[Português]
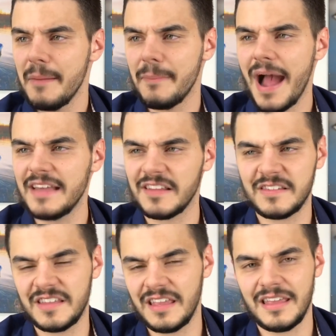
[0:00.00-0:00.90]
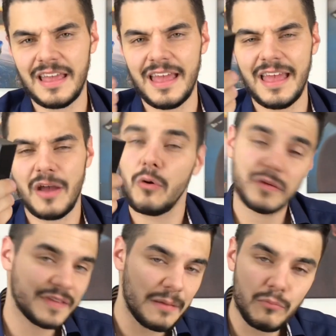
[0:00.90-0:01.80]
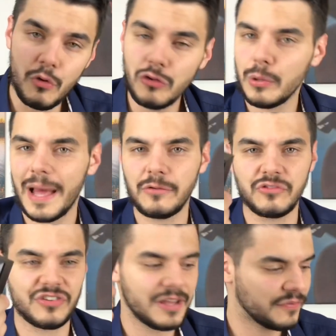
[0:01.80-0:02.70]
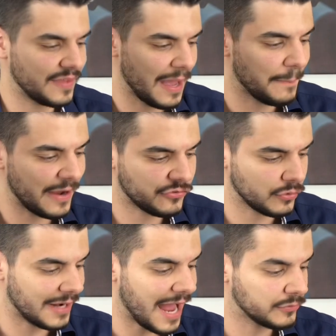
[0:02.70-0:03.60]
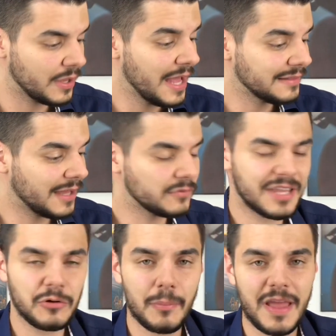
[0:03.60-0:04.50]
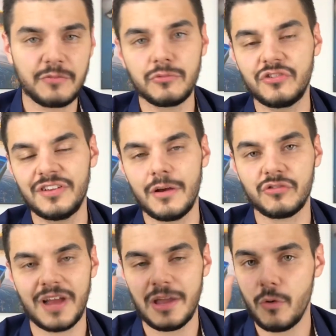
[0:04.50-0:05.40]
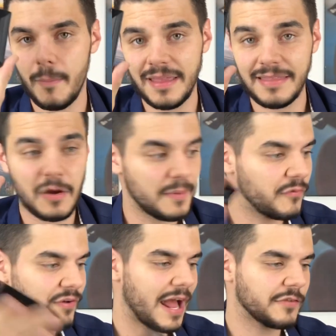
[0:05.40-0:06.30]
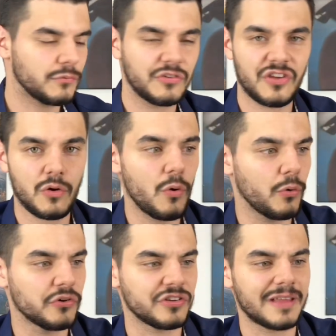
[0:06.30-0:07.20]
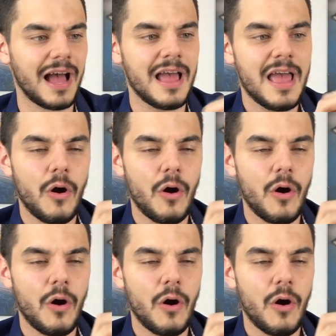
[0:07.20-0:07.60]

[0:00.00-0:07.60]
Mas assim, é, gostei muito lá no dia, fiquei apaixonado. Tanto que no mesmo dia eu já encomendei o meu frasco e chegou hoje, tá?